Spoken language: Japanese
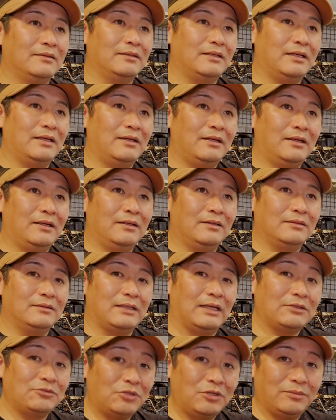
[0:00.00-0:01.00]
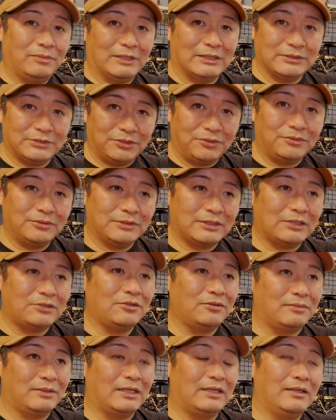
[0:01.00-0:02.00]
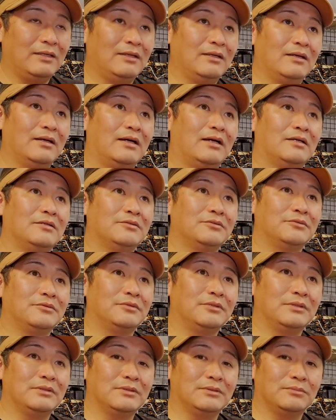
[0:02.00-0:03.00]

で、例えばですよ。例えば、あの、